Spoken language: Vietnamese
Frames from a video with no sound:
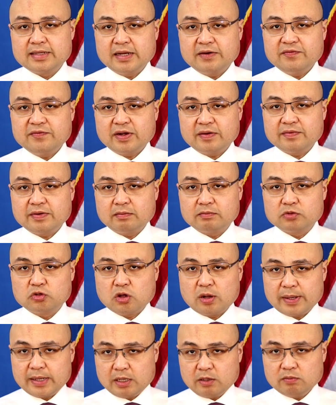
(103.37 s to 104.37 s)
chánh văn phòng
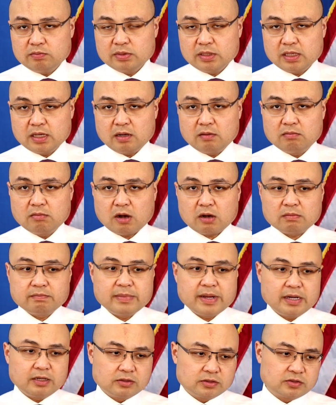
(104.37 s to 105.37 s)
tòa bài đốc đó là ông Mark
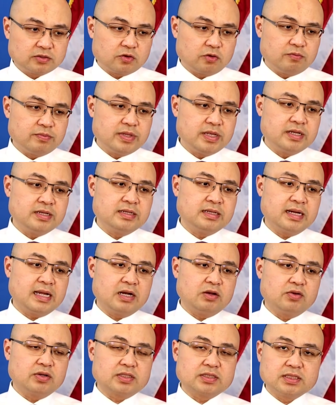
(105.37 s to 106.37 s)
Meadows cũng như
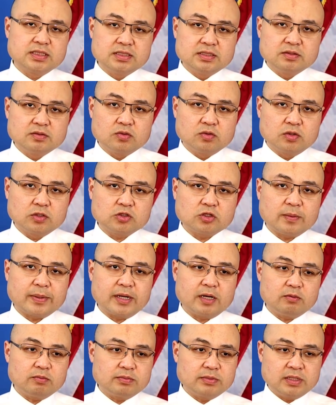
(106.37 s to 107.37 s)
là luật sư của tòa
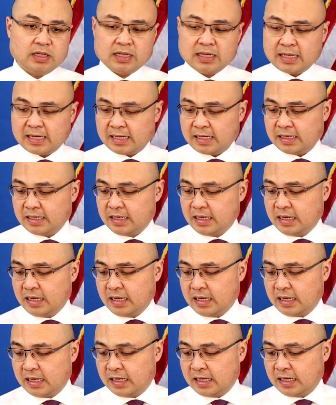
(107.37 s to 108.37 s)
bài đốc đó là
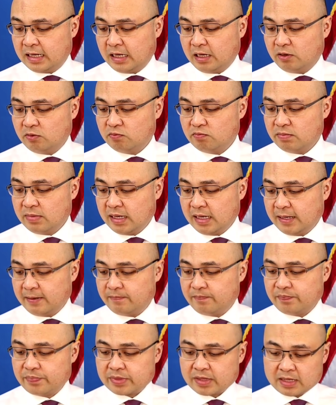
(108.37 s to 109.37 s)
ông
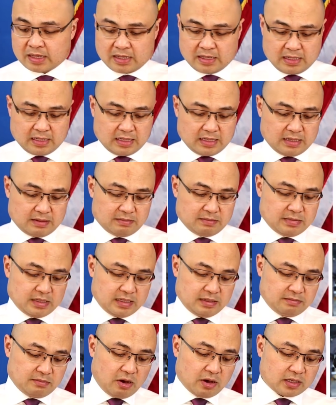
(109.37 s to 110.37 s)

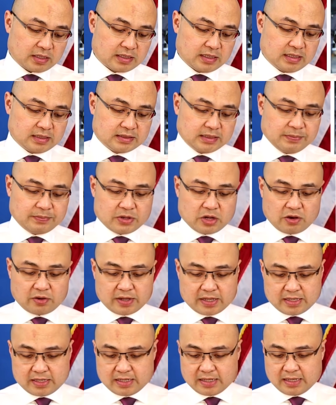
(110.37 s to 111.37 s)
Mark
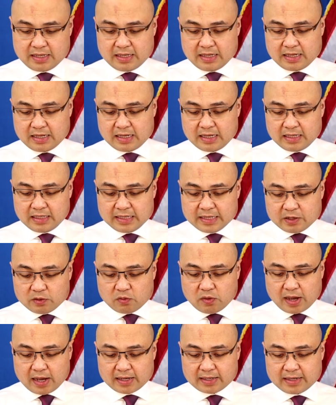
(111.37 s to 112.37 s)
Scipioni liên
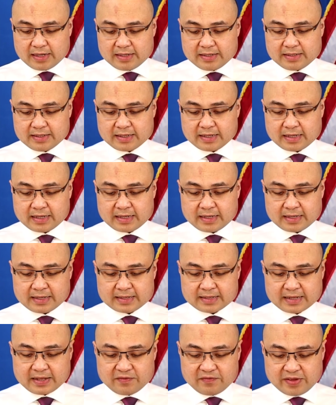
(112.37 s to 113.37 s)
quan đến
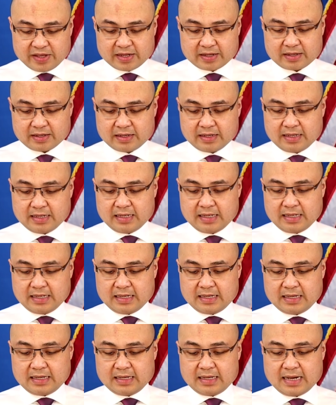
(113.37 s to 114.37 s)
cái việc
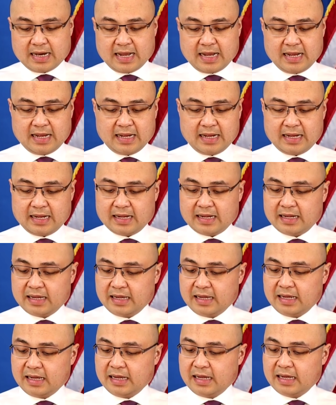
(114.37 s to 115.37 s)
là
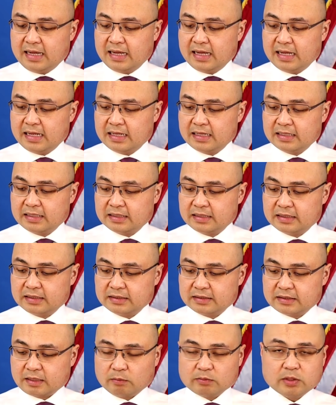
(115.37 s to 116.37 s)

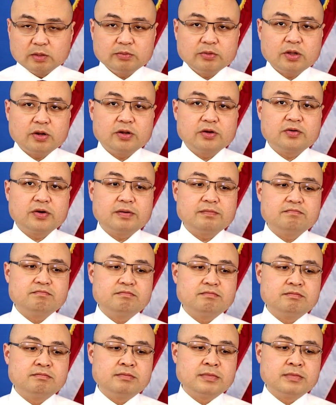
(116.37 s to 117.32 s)
tổng thống Donald Trump